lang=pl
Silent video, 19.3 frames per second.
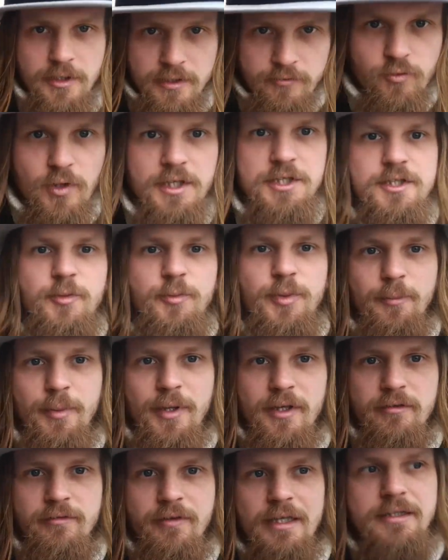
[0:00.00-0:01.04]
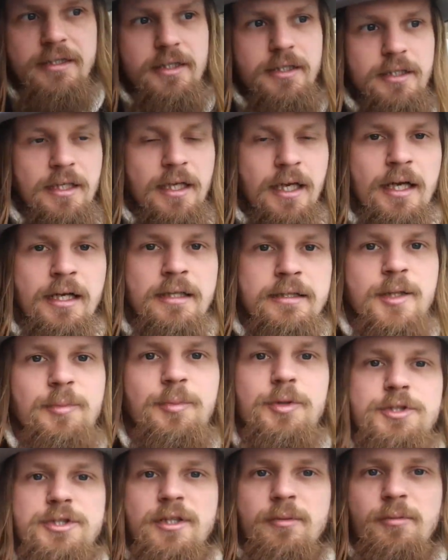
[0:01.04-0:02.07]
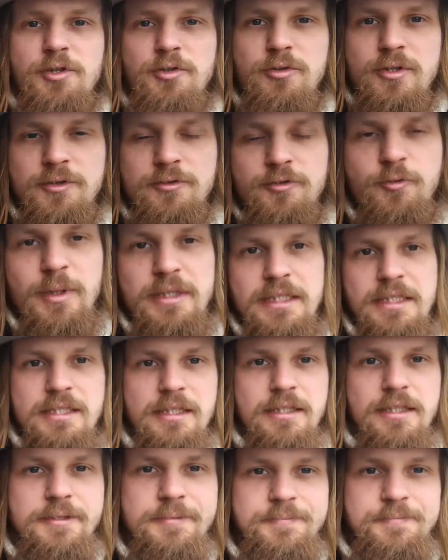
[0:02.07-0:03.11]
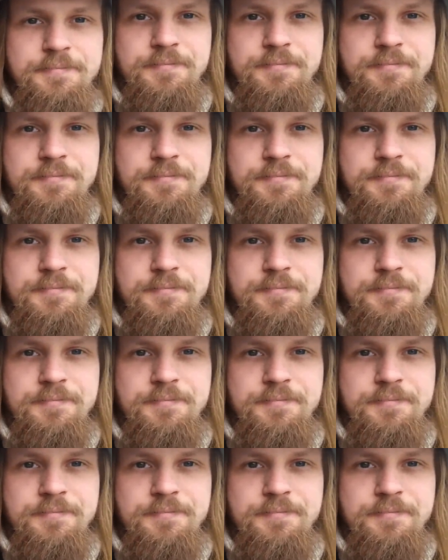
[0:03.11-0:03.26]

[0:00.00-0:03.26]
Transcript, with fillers: właśnie preparowanych na potrzeby studentów medycyny.